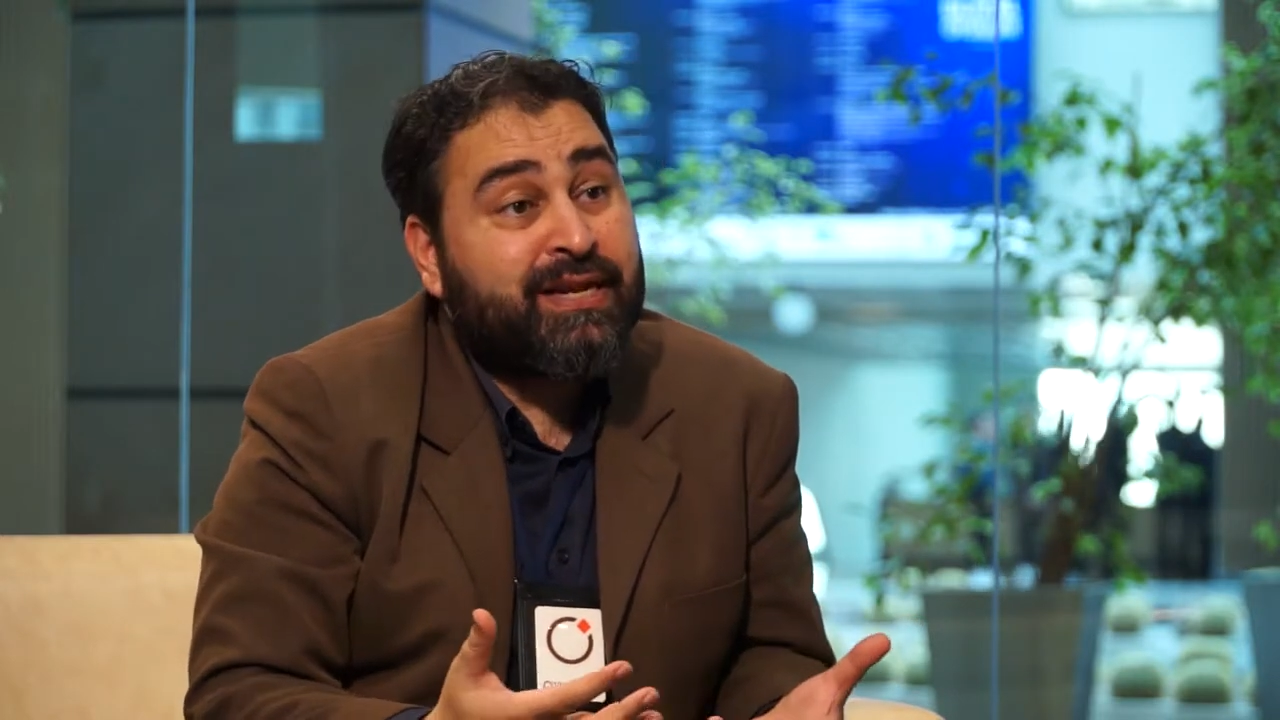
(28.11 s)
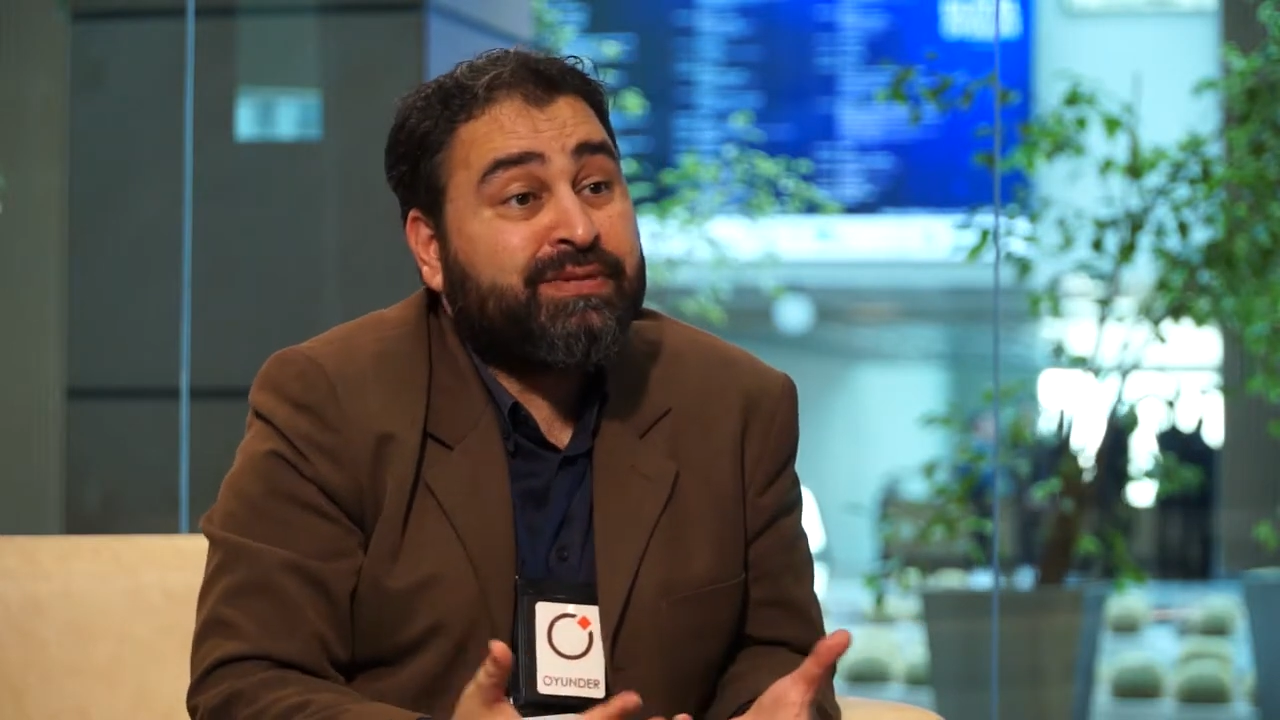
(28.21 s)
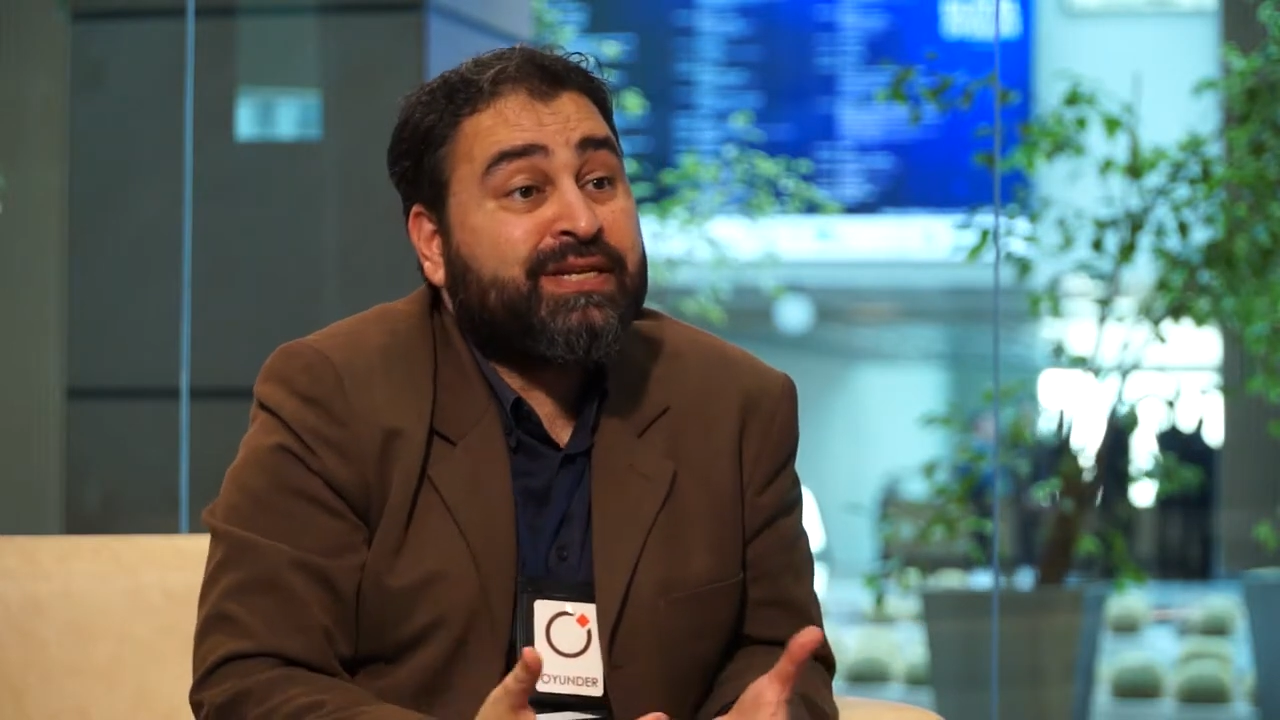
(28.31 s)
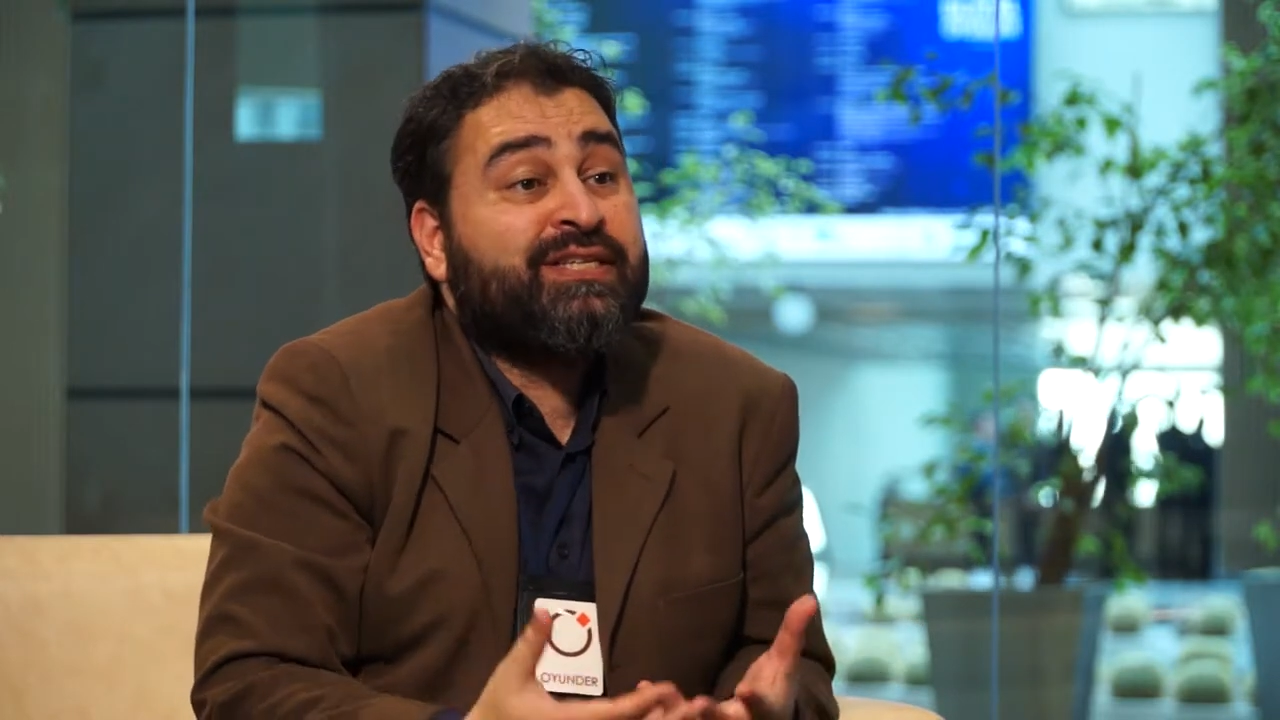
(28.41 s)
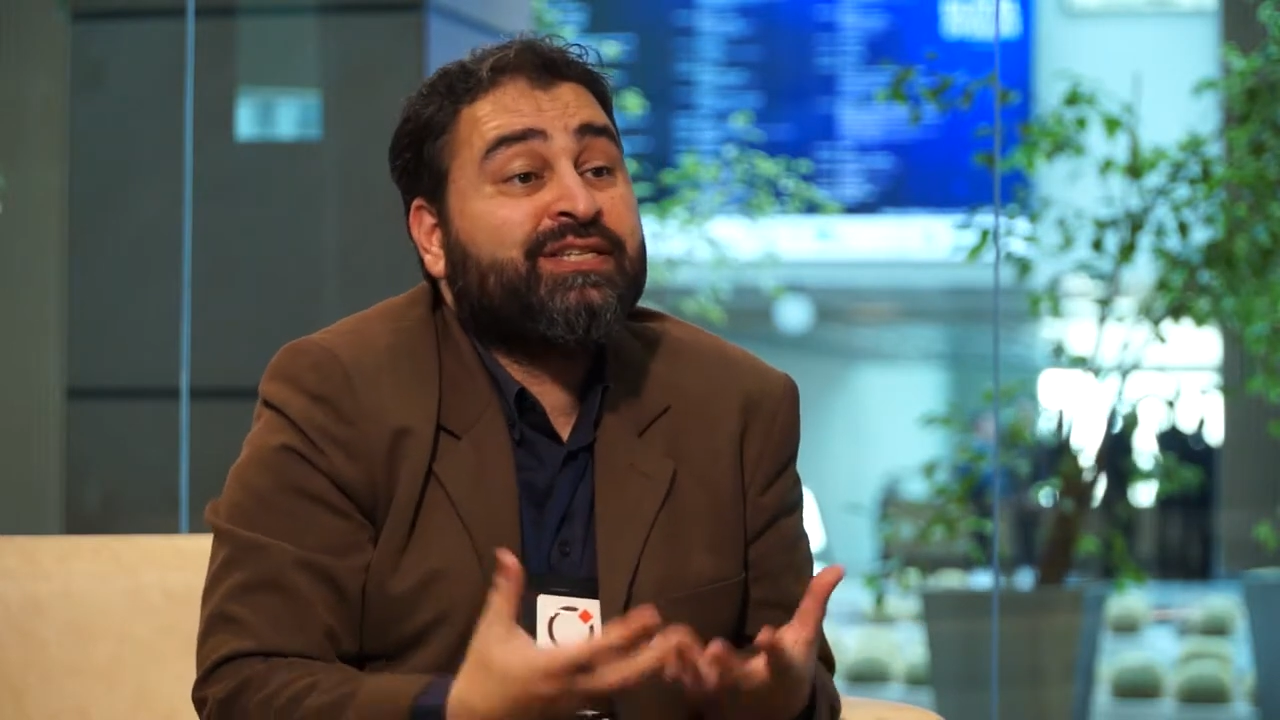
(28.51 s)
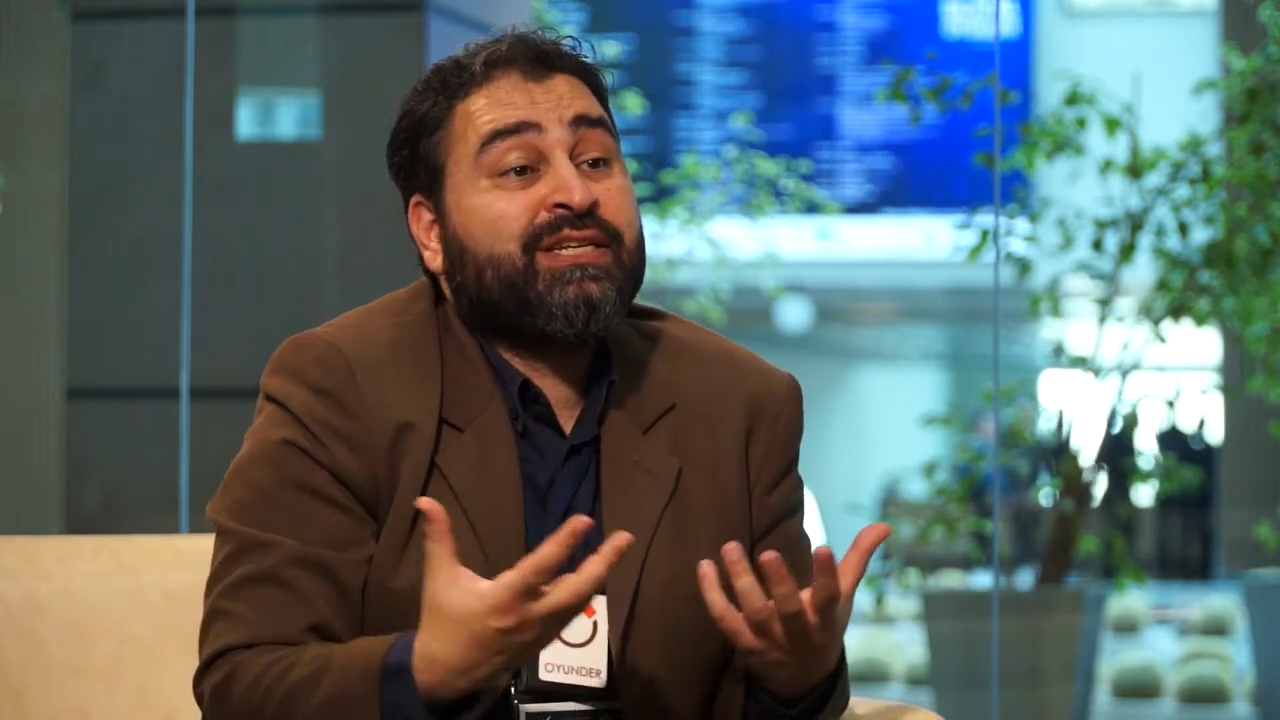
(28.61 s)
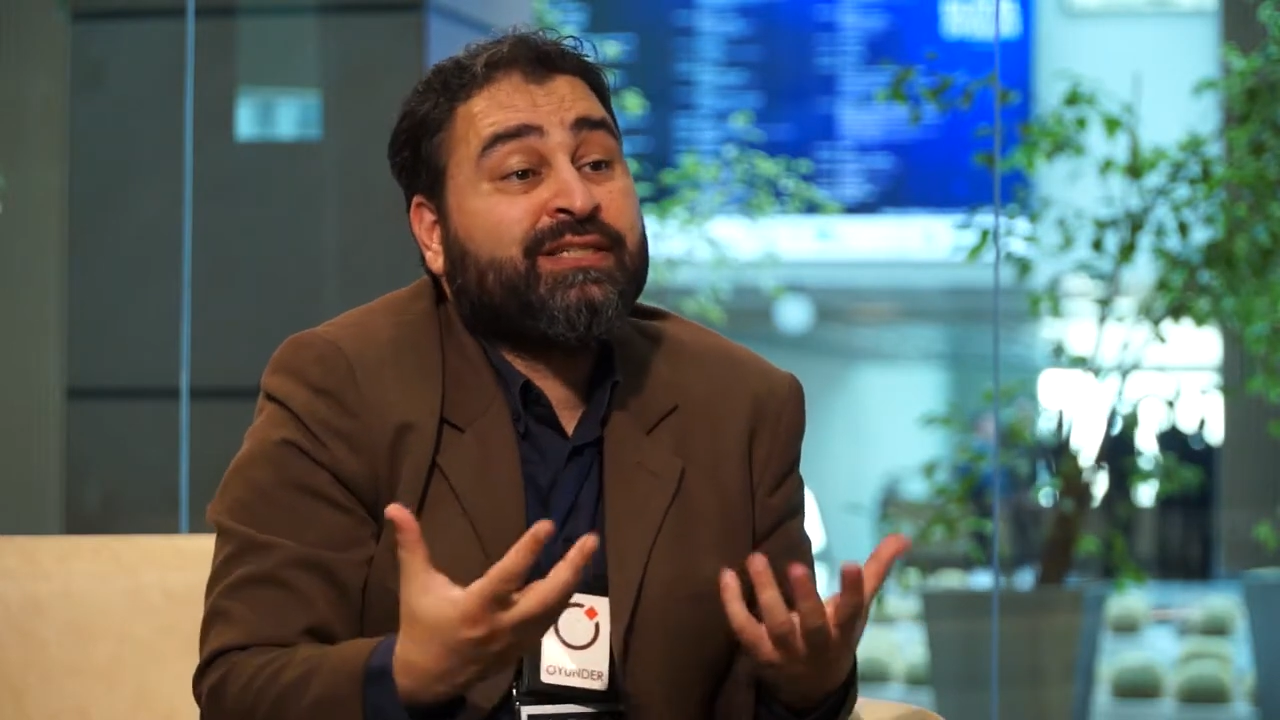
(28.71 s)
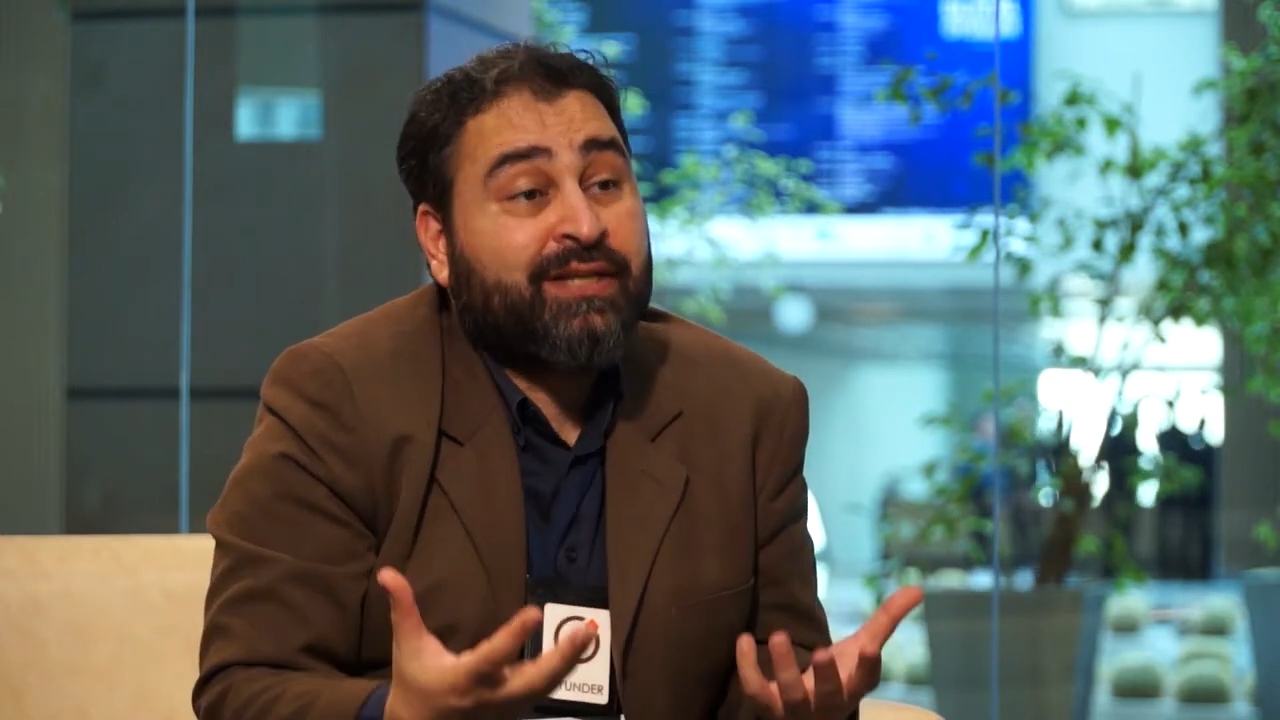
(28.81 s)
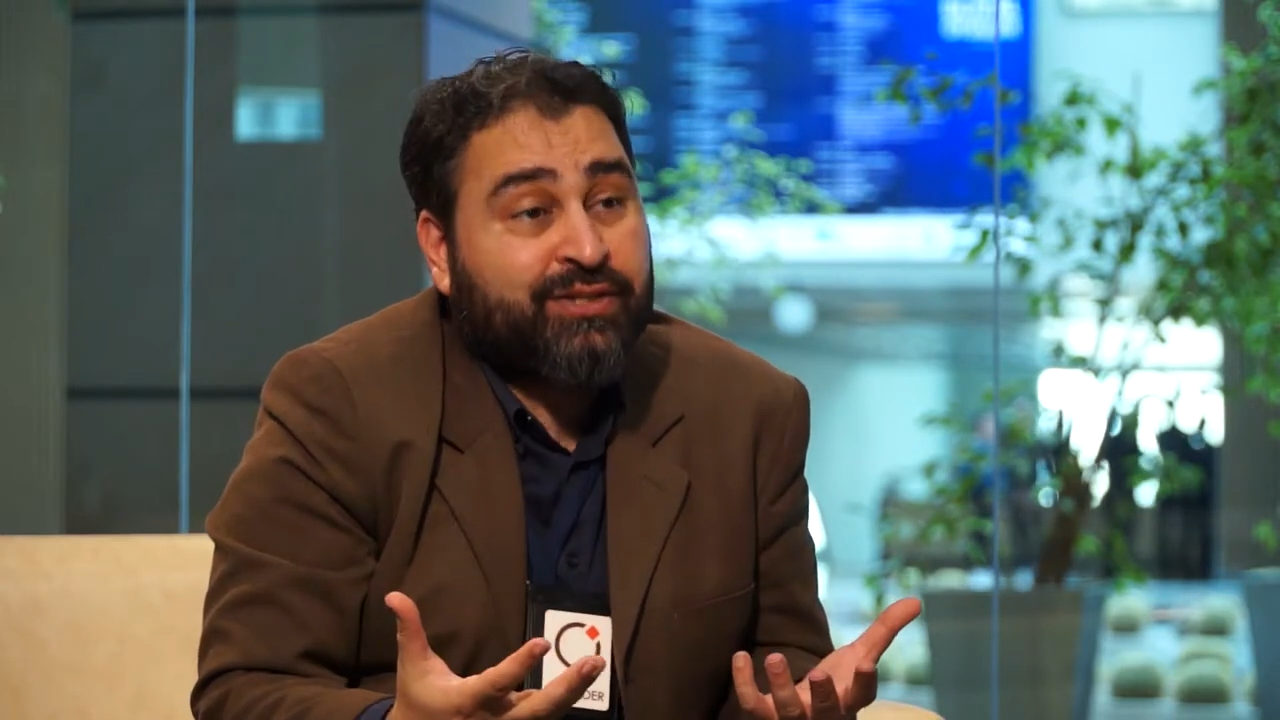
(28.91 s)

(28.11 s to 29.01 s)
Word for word: hem de niceliksel